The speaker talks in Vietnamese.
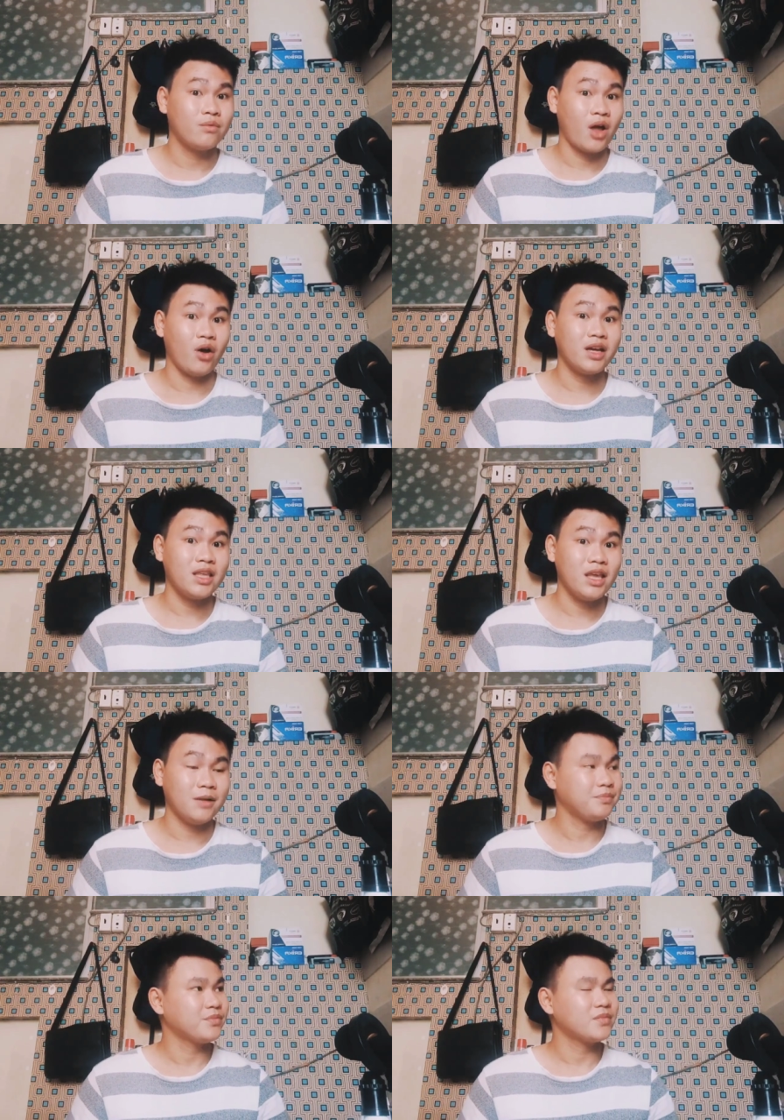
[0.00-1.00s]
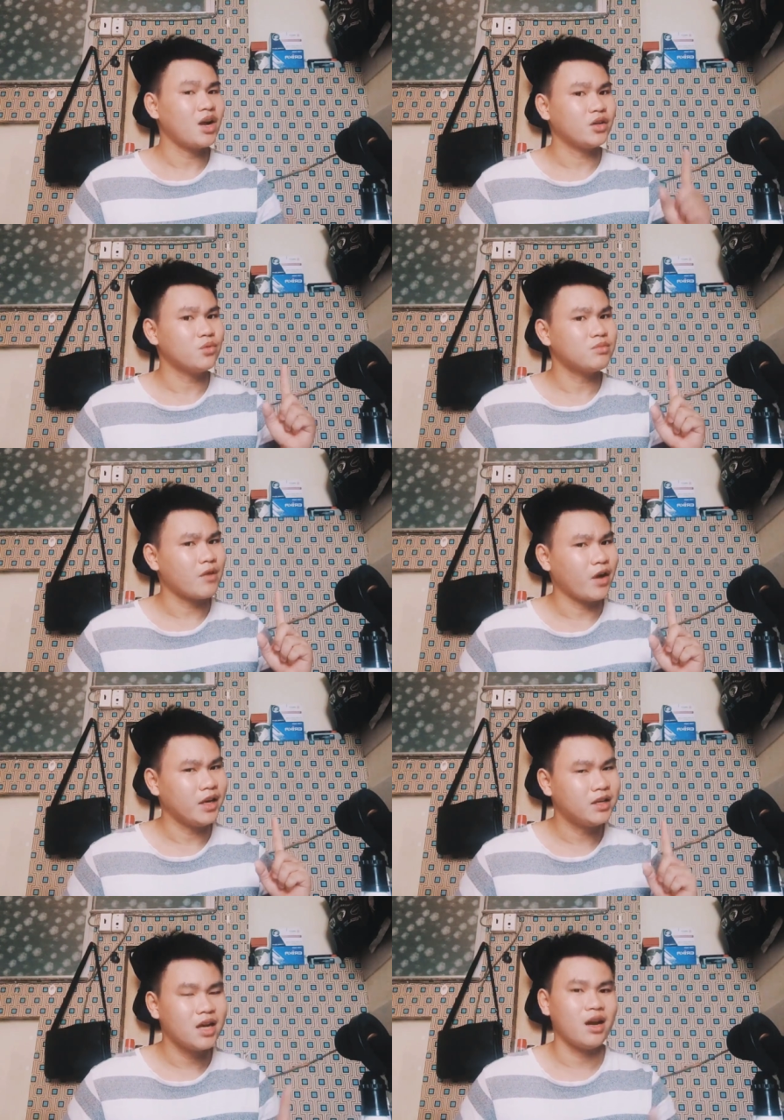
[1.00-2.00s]
Hỏi cái gì? Đó là chúng ta
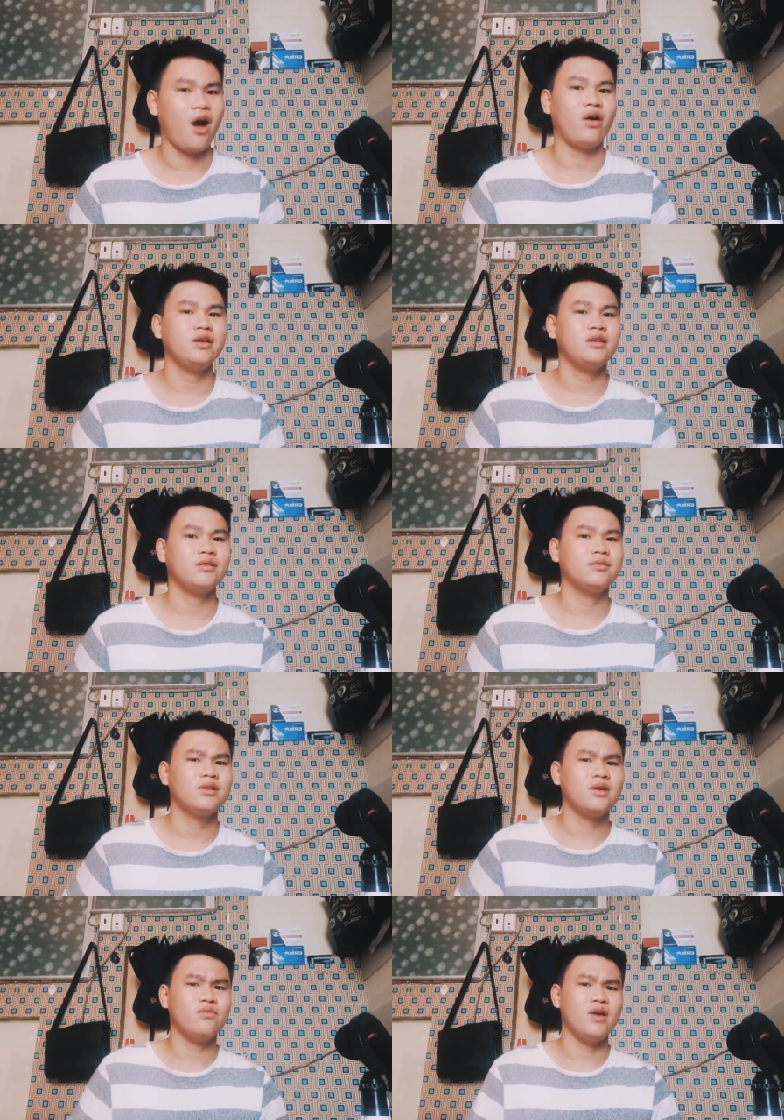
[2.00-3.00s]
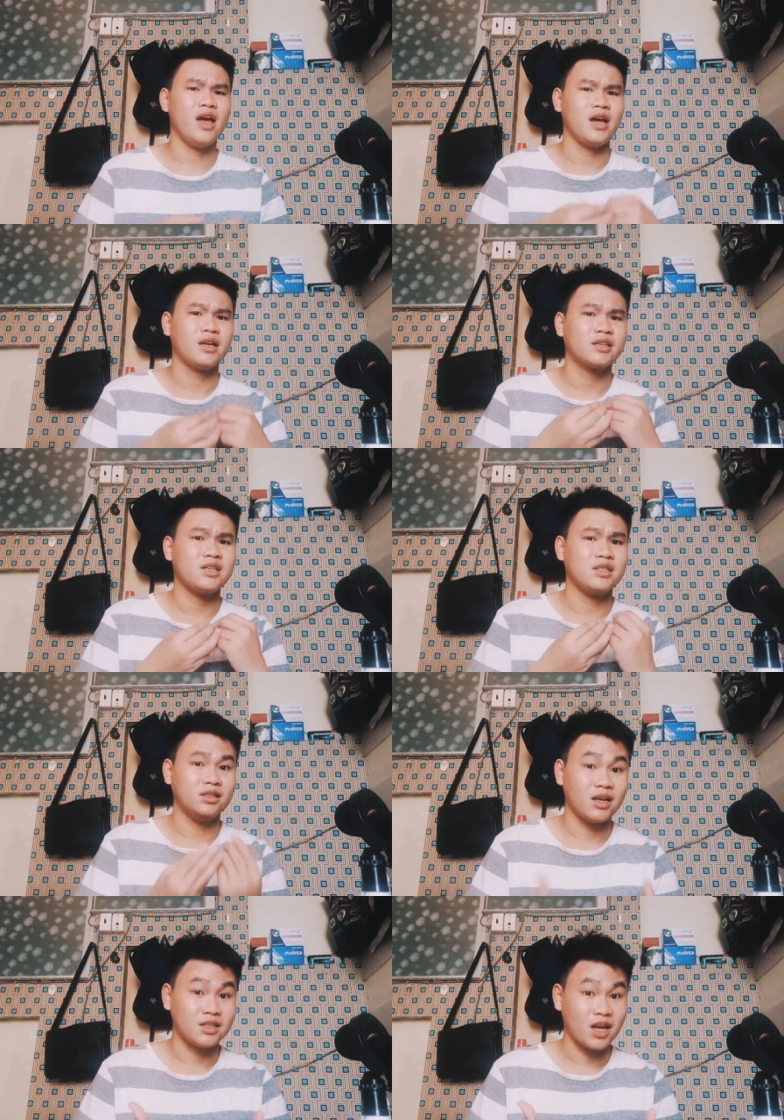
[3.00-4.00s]
phải nên hỏi về cái sự
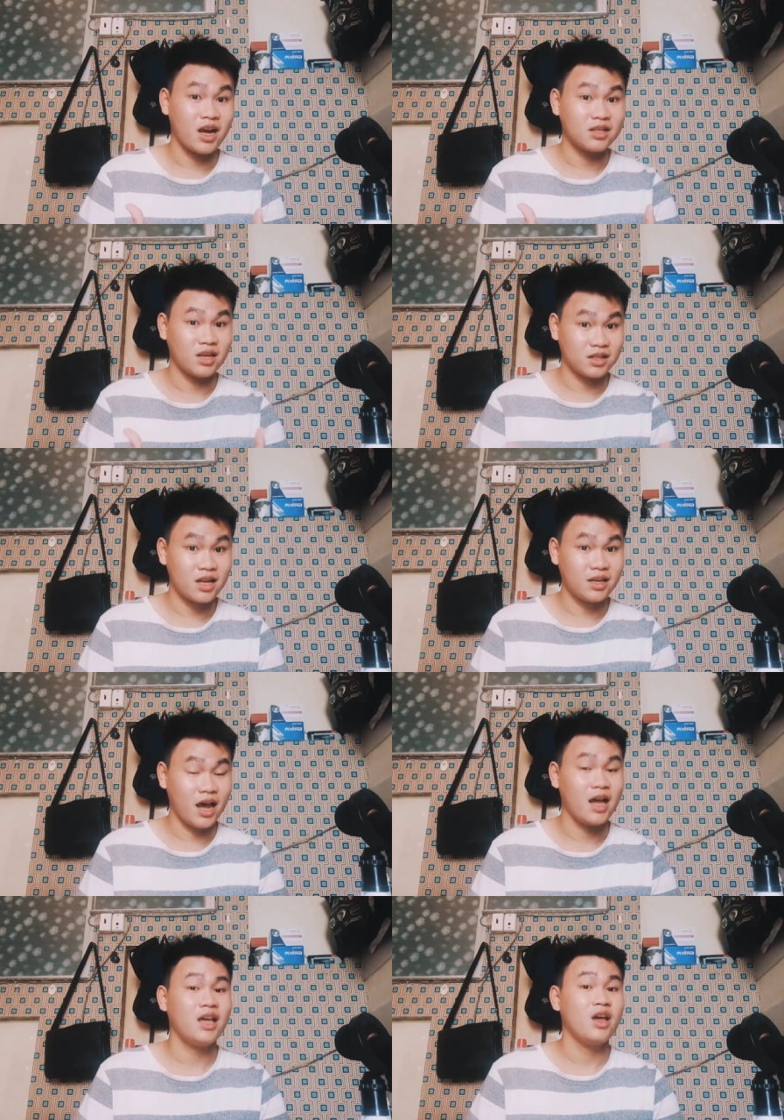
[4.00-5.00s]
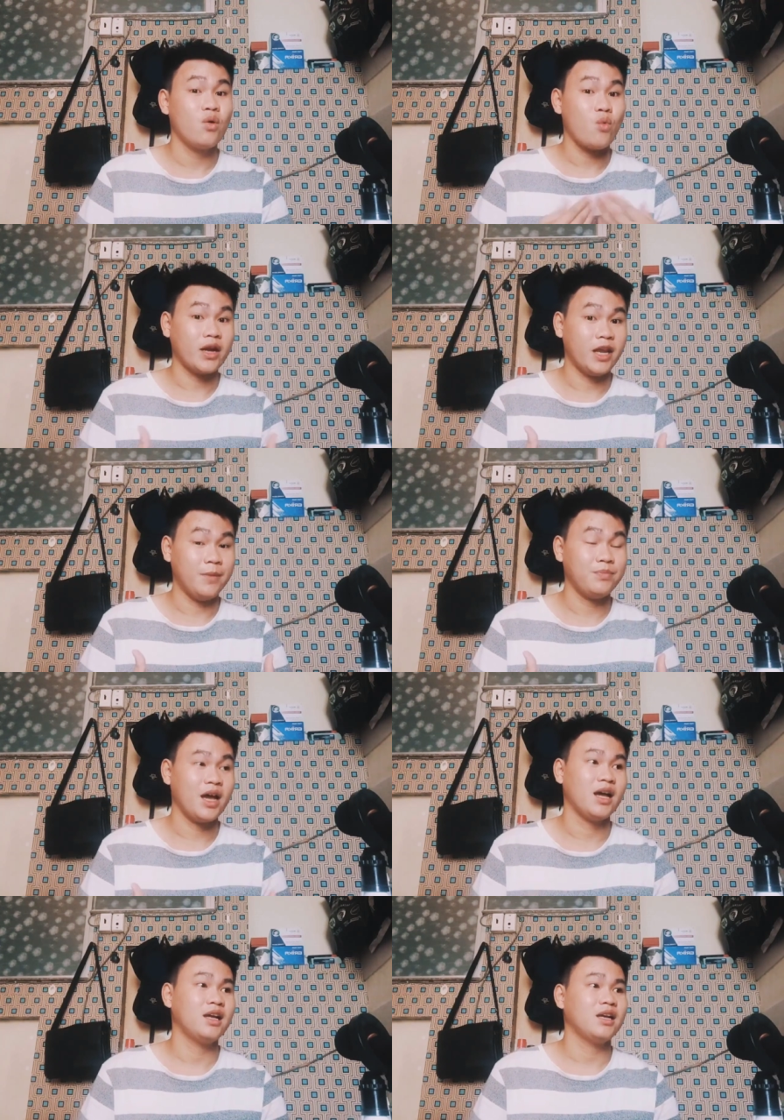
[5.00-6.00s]
sở, sở thích nè, quan điểm nè,
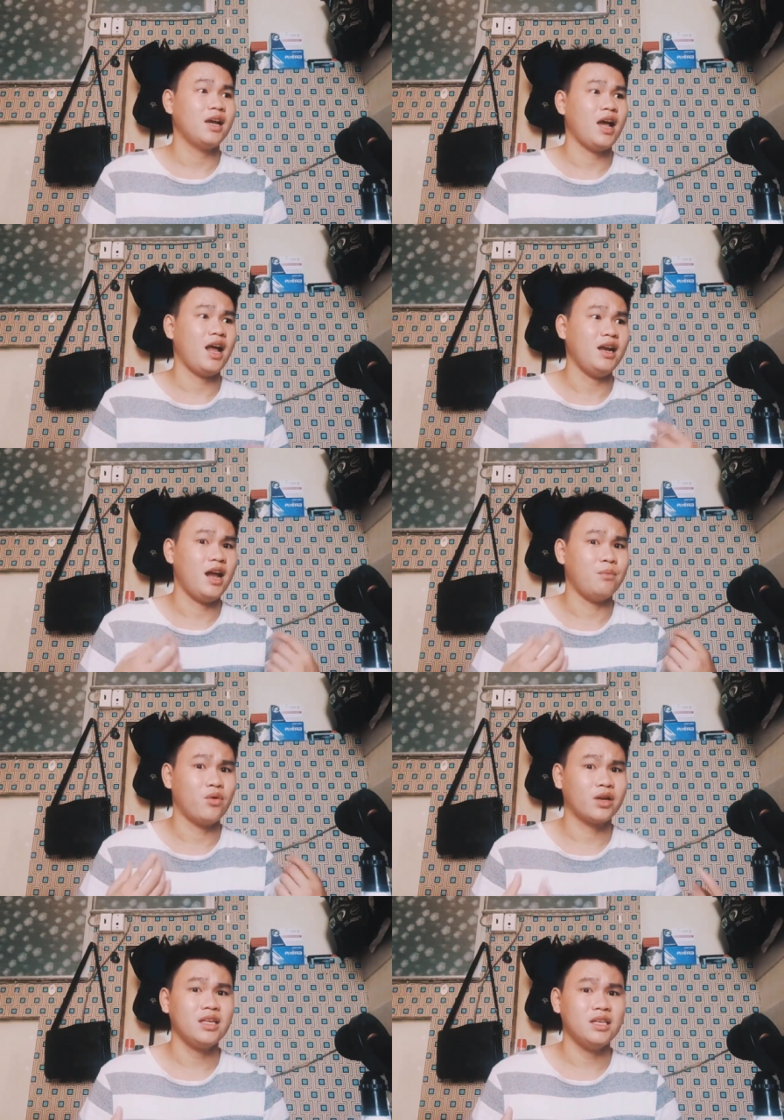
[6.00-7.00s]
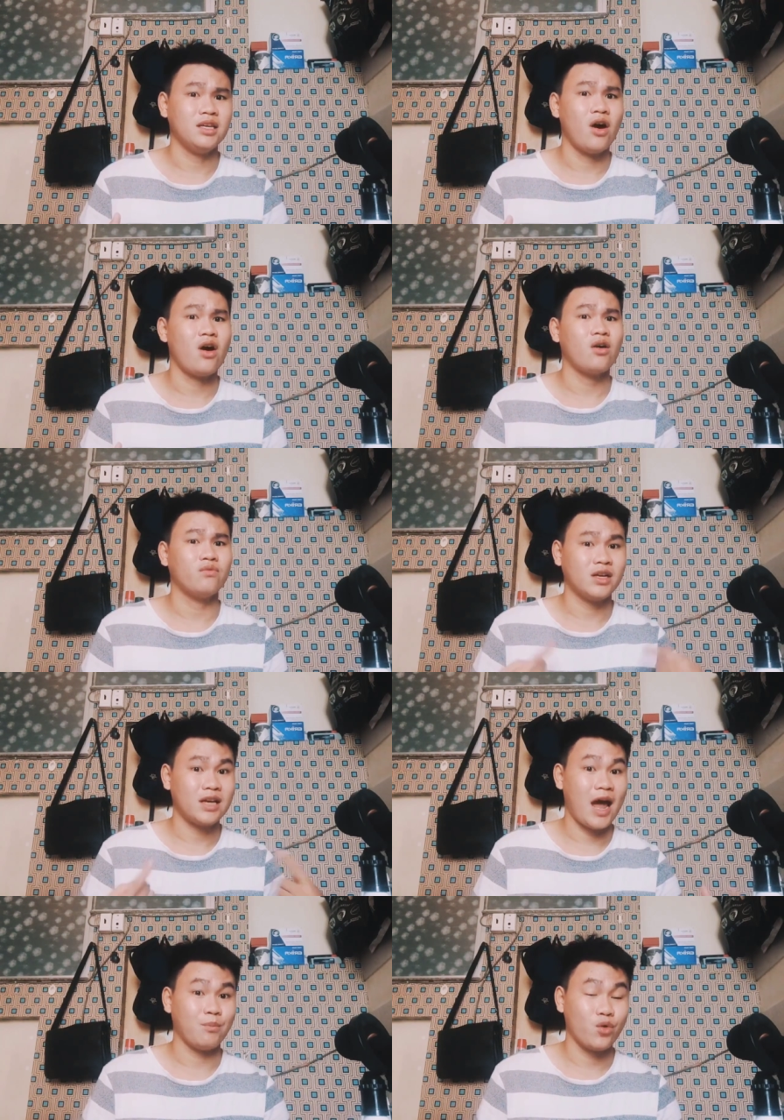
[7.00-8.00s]
hay là một cái gì đó, việc
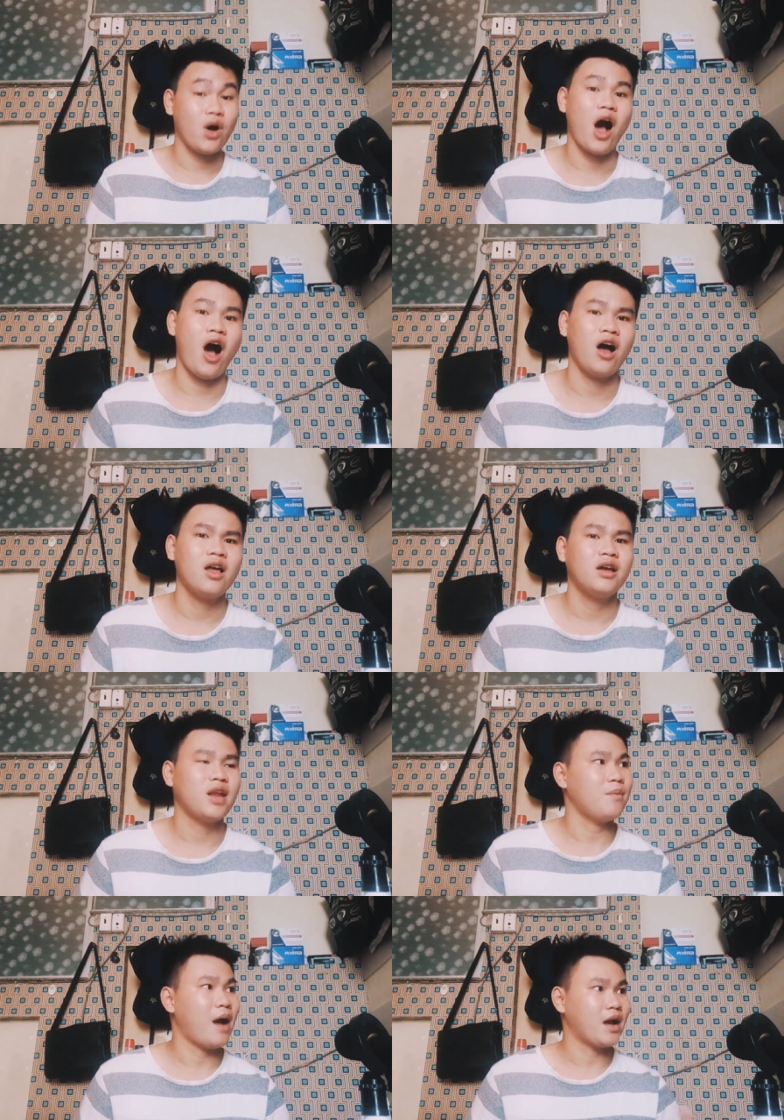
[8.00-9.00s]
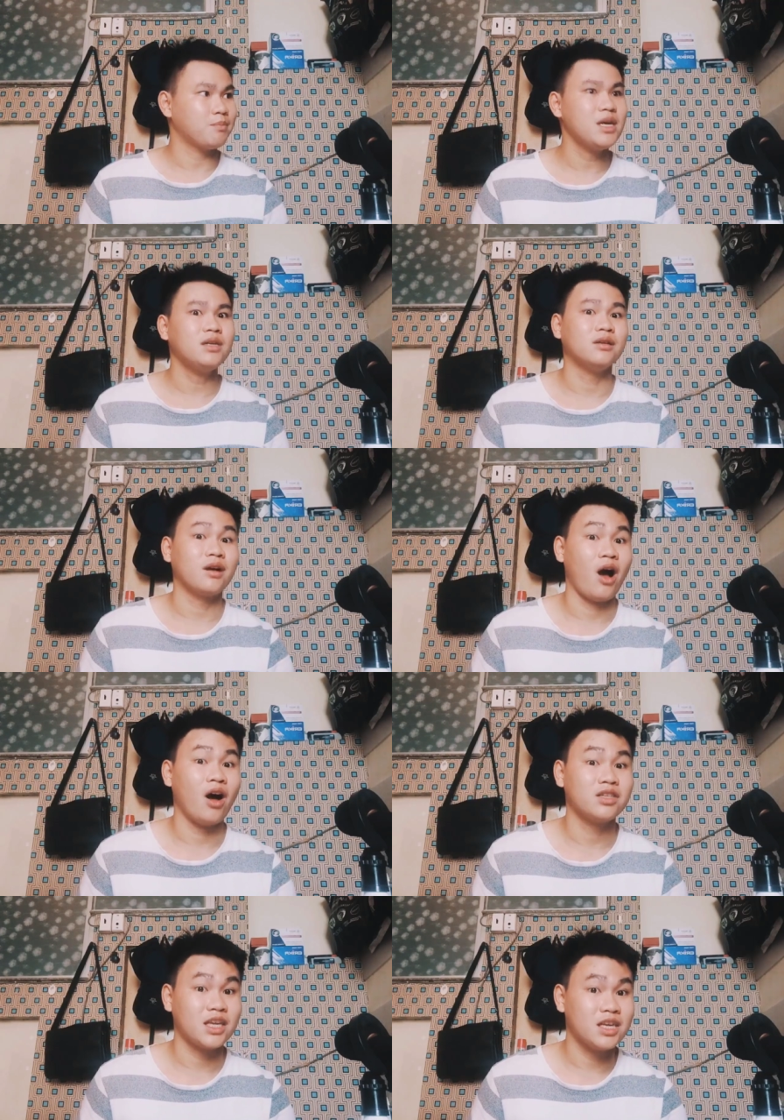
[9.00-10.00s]
làm của họ, để bạn biết được
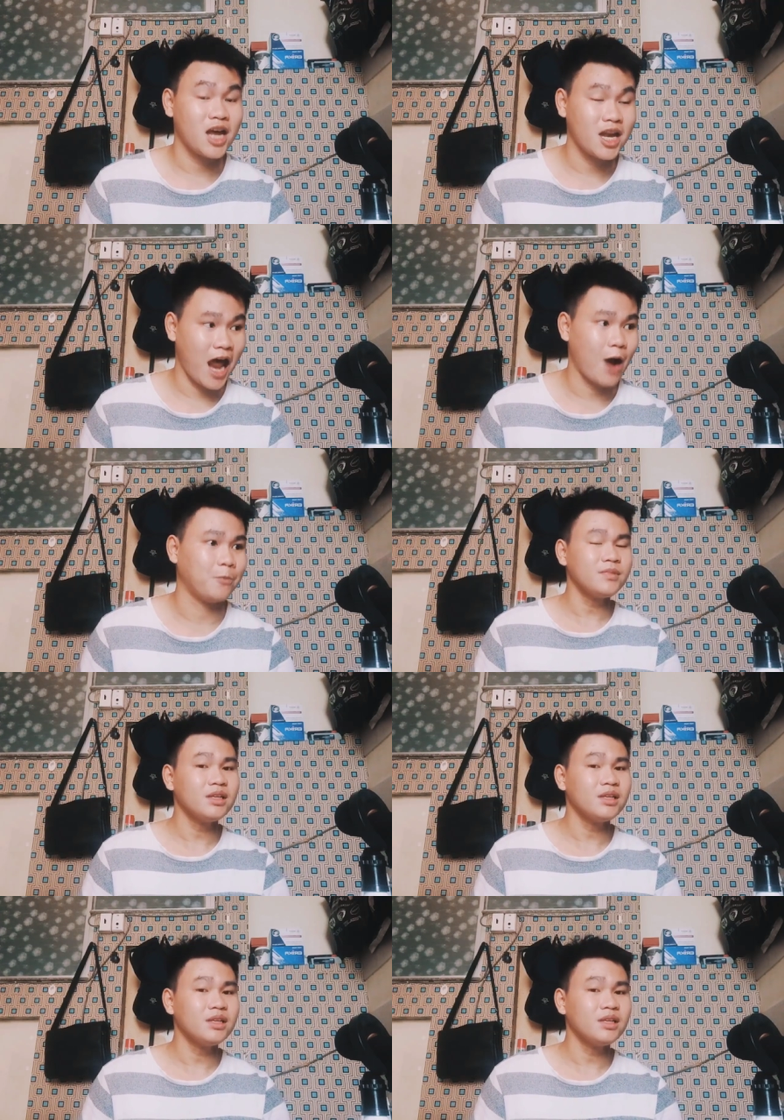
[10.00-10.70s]
họ sẽ như thế nào.